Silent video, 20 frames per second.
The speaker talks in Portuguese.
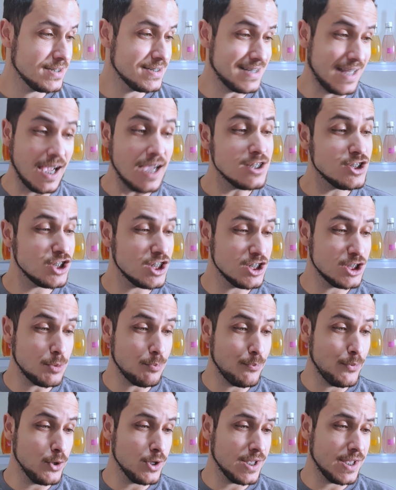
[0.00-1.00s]
Tá, gente?
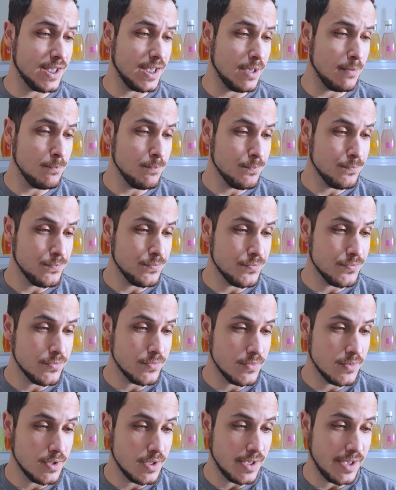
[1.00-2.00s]
Porque
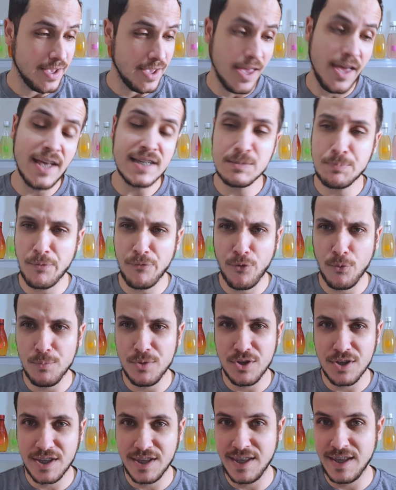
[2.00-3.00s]
esse
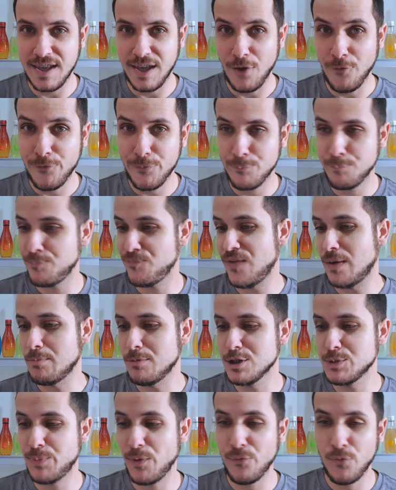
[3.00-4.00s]
perfuminho aqui é o
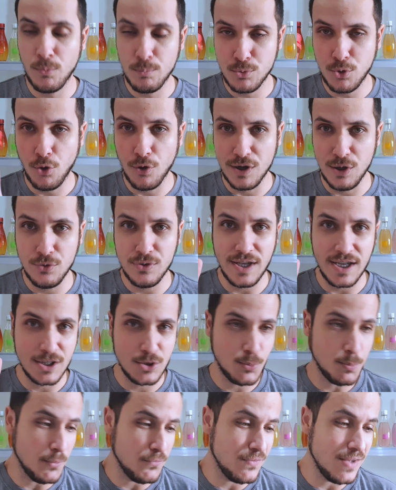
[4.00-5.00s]
famoso perfume Doril, né? Que a
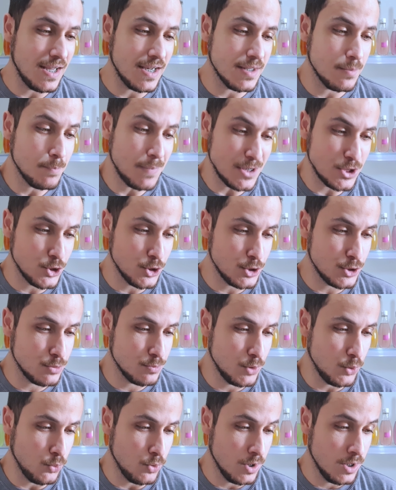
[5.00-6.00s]
turma fala, passou,
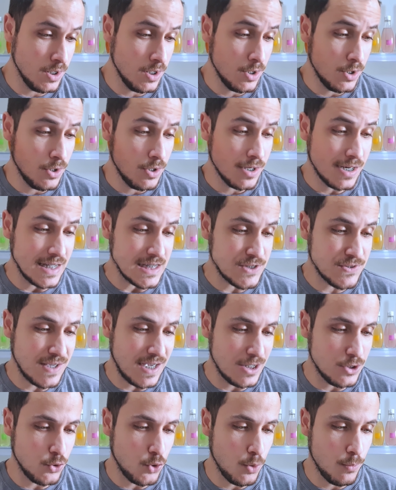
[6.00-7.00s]
sumiu.
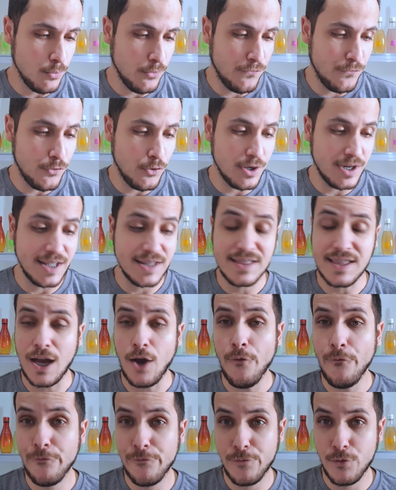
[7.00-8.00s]
Cascado como
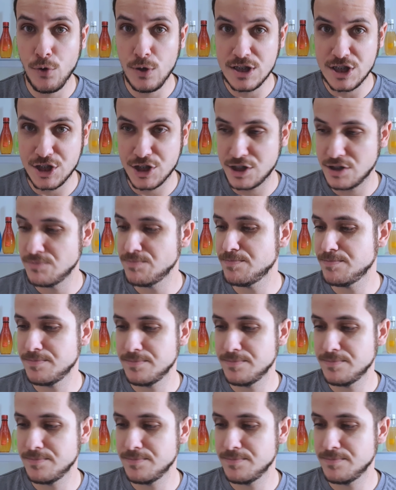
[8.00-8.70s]
Florental Fruit.